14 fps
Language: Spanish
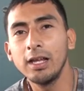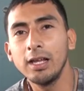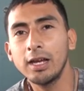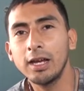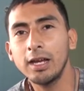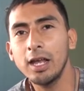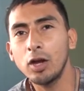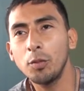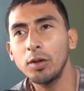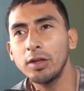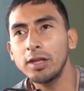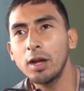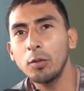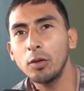Le quería
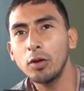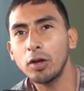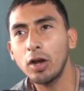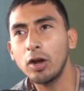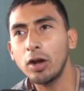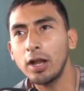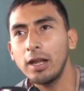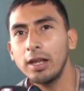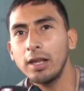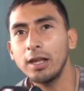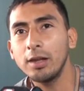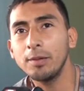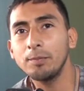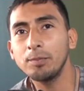comentar bueno, que ahora
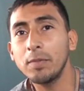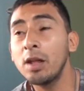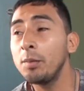el,